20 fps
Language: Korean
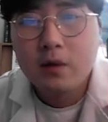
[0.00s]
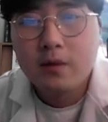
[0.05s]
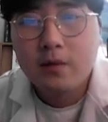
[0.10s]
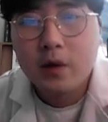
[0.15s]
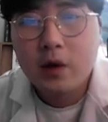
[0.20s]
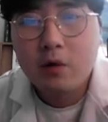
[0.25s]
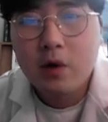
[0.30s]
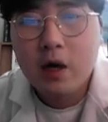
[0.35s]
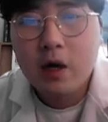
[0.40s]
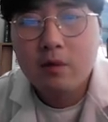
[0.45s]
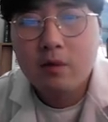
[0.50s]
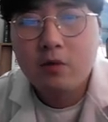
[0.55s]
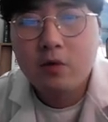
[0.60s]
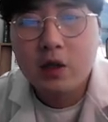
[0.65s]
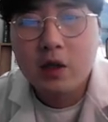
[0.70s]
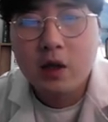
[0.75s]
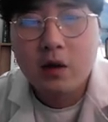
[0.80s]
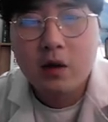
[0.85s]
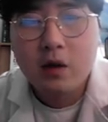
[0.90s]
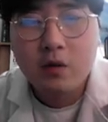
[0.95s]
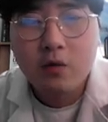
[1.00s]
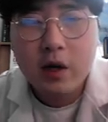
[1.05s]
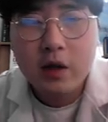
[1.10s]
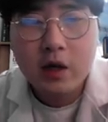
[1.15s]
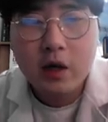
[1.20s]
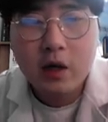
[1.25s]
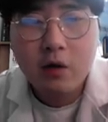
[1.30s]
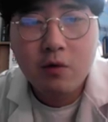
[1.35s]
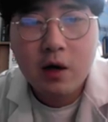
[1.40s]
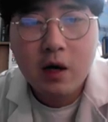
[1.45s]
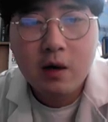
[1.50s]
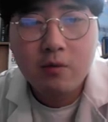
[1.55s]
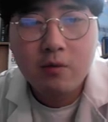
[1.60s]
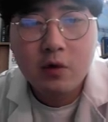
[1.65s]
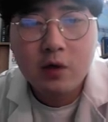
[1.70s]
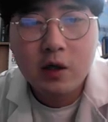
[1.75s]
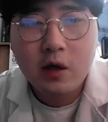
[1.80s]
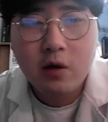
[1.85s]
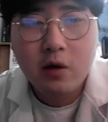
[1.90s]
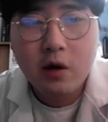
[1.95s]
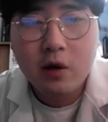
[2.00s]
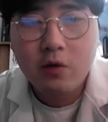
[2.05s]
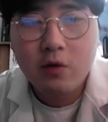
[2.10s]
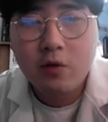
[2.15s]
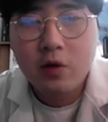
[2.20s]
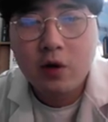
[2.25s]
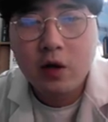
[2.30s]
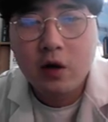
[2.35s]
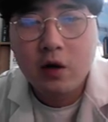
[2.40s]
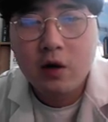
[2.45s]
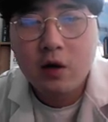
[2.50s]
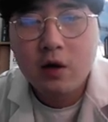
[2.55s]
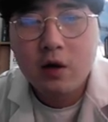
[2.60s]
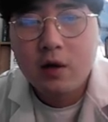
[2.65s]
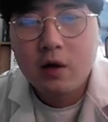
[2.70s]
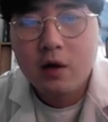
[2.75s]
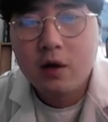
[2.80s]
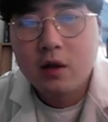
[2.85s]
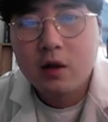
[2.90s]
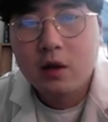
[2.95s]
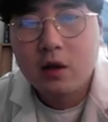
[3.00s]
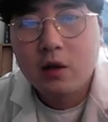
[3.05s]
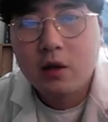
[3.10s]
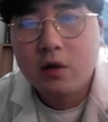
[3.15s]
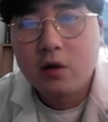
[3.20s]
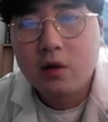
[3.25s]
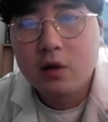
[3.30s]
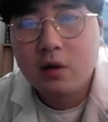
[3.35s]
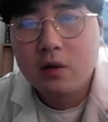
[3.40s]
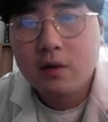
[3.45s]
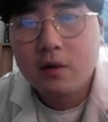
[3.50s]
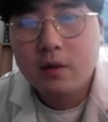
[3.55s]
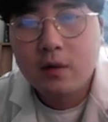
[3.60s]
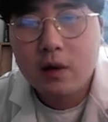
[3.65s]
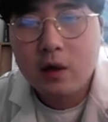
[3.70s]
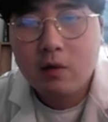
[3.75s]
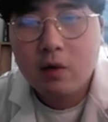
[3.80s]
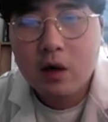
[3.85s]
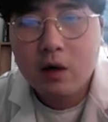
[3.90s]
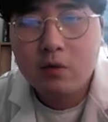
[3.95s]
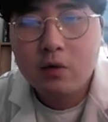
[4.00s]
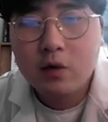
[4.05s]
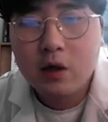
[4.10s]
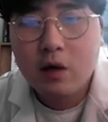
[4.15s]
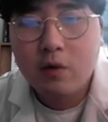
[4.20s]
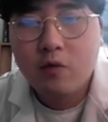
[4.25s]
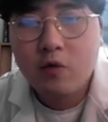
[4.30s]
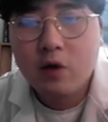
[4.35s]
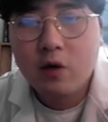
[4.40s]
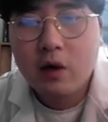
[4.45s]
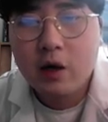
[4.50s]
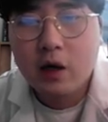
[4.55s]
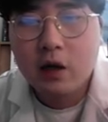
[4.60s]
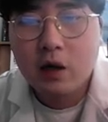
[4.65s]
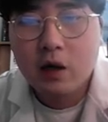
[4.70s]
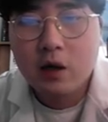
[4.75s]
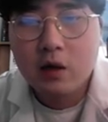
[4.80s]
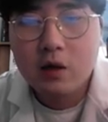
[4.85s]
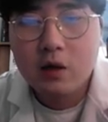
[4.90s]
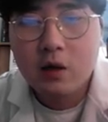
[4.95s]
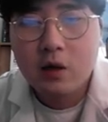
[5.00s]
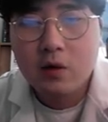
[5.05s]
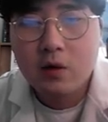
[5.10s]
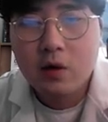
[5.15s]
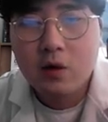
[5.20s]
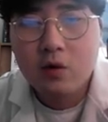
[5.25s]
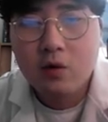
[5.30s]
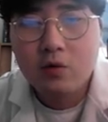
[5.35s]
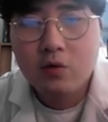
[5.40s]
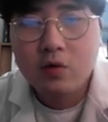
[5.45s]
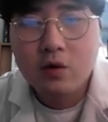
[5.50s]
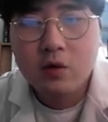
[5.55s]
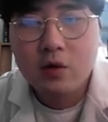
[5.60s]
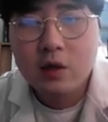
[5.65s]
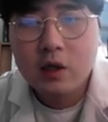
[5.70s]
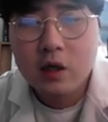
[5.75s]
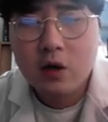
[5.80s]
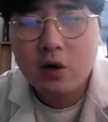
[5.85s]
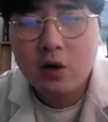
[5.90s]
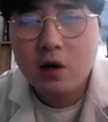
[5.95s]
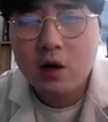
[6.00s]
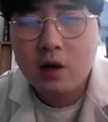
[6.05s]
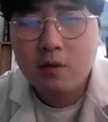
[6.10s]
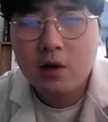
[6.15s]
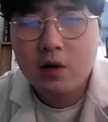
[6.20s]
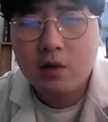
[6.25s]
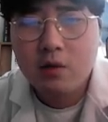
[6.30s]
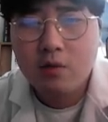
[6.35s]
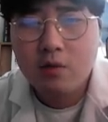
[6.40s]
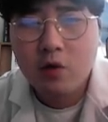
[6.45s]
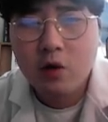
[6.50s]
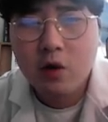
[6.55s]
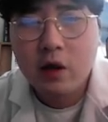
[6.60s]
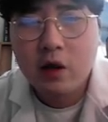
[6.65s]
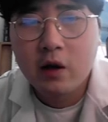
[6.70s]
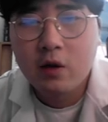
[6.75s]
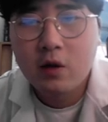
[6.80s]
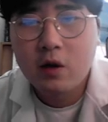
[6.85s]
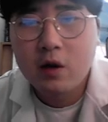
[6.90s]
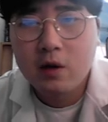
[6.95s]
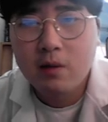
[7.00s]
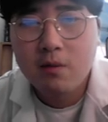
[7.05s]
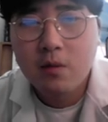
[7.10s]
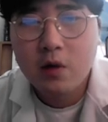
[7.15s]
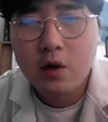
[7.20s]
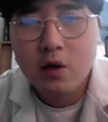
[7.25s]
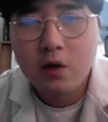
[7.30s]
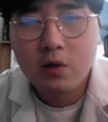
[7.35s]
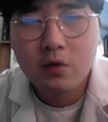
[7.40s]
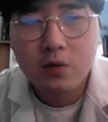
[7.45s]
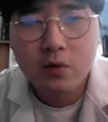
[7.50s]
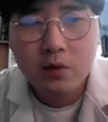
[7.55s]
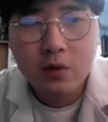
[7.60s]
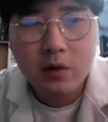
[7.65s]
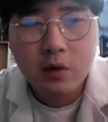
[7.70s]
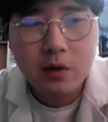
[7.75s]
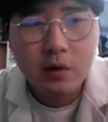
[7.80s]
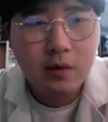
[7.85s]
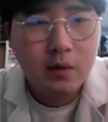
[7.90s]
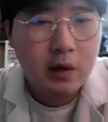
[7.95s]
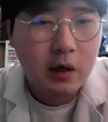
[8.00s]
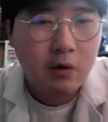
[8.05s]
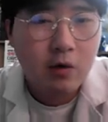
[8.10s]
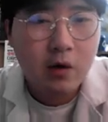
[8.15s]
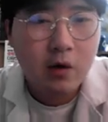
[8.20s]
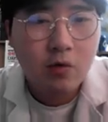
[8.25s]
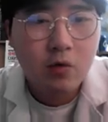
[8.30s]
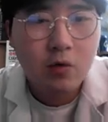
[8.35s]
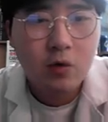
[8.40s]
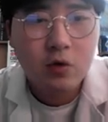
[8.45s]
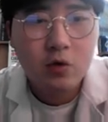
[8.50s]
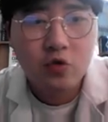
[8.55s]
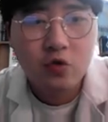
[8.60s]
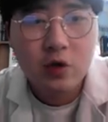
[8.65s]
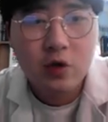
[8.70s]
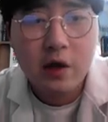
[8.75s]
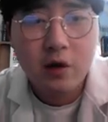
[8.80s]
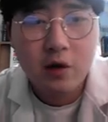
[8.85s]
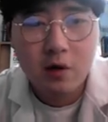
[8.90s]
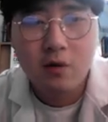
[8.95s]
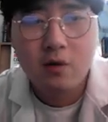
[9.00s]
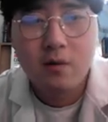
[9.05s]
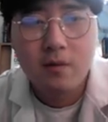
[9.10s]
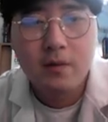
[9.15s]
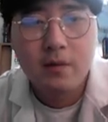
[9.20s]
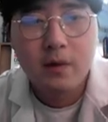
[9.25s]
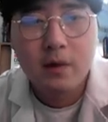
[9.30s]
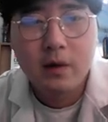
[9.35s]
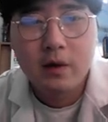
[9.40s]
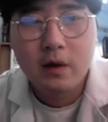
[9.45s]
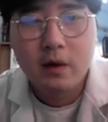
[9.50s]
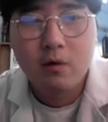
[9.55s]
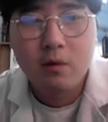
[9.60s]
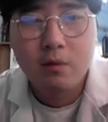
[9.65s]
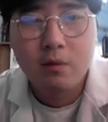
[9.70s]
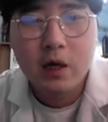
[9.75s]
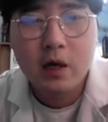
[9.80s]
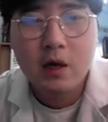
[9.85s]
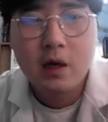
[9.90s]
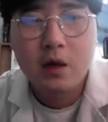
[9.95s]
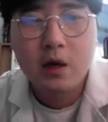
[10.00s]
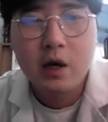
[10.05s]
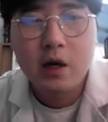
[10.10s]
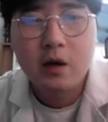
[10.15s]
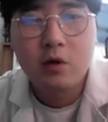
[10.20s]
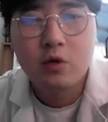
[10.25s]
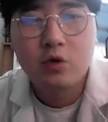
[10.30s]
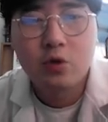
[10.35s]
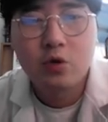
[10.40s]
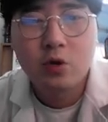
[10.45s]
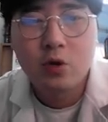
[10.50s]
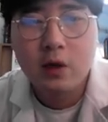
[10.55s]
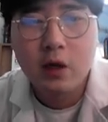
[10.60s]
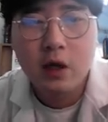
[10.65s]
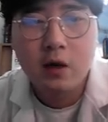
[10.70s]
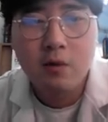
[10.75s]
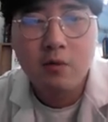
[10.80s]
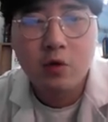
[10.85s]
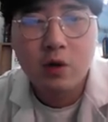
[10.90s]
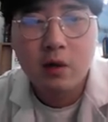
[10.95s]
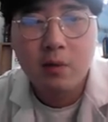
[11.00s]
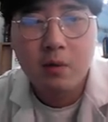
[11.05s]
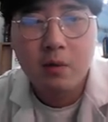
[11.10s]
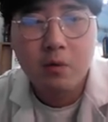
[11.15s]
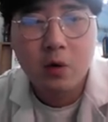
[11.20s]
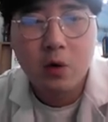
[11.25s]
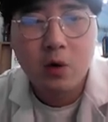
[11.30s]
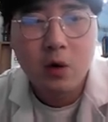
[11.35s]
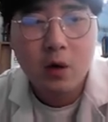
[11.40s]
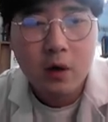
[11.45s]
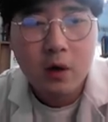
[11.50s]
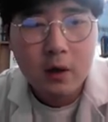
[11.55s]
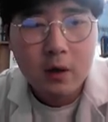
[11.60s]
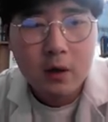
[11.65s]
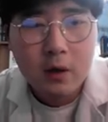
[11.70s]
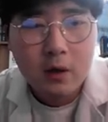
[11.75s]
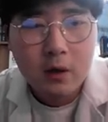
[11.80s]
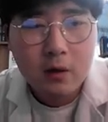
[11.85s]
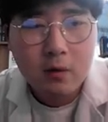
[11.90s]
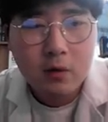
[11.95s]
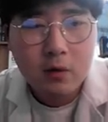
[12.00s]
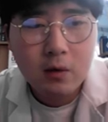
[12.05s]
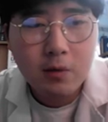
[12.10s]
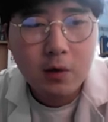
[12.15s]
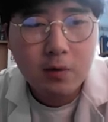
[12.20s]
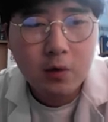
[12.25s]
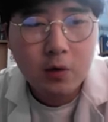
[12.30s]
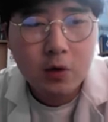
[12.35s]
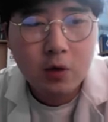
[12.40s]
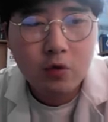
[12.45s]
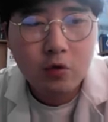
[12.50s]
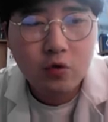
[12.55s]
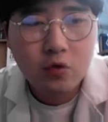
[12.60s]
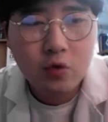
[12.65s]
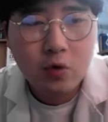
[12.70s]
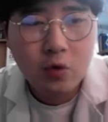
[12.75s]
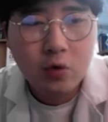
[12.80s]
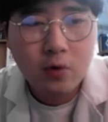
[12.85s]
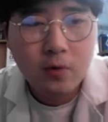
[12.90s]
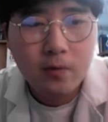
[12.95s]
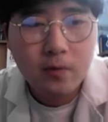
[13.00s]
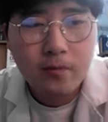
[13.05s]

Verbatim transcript: 이 화학물질, 화자는 화학물질에서 가져온 거예요. 그래서 이 화학물질에서 물러나게 되겠죠. 어, 싫어 하면서 물러나는 걸 음성이라고 하고 주화성이라고 합니다. 사령충, 네, 이 문제 별표, 이 문제 별표 쳐두고,